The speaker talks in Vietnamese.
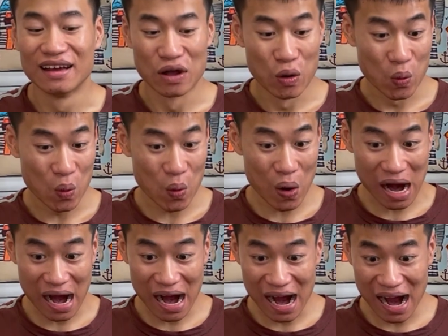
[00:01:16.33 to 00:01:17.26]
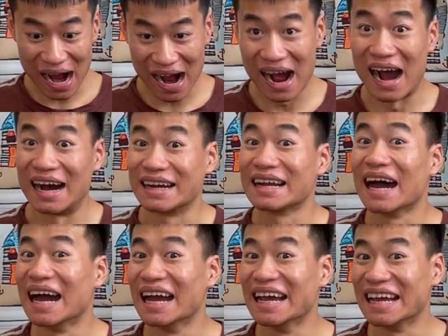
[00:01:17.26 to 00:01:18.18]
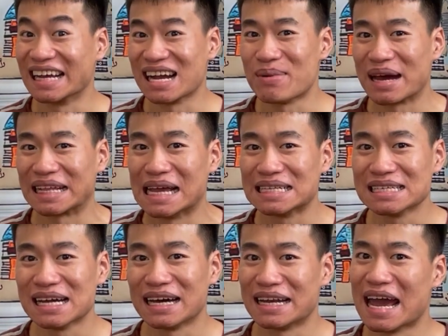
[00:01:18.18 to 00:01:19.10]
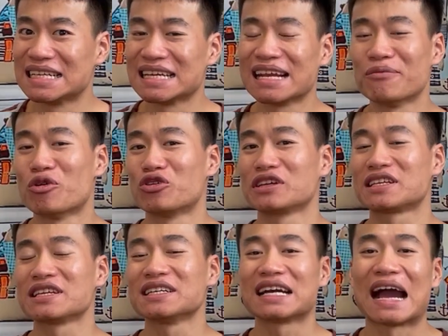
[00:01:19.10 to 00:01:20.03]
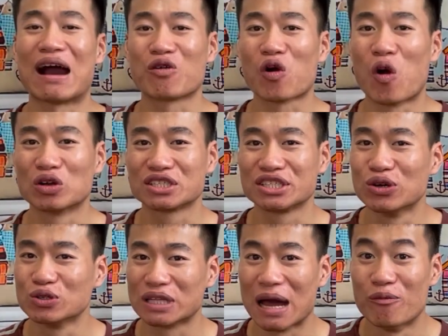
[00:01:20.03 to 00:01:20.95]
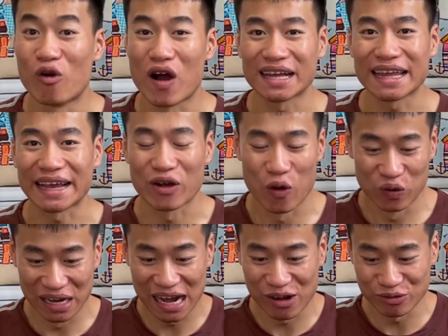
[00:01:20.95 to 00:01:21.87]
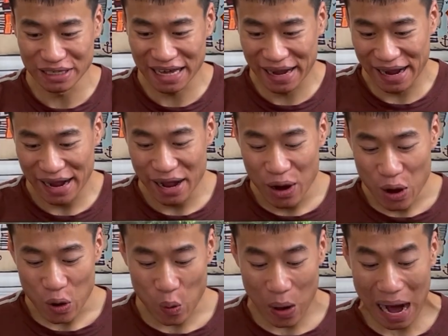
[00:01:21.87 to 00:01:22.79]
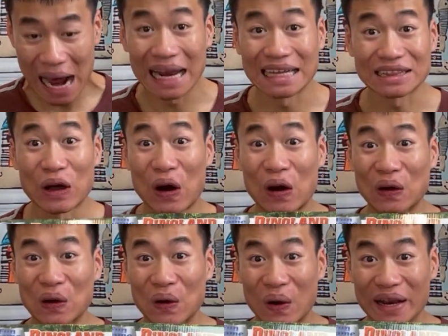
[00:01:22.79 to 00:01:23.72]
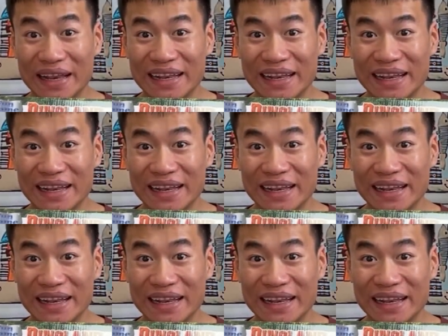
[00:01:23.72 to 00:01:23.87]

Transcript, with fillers: wow đây các bạn thấy chưa đây chính là bộ đồ chơi khảo cổ siêu tầm hóa thạch khủng long nha quá là to luôn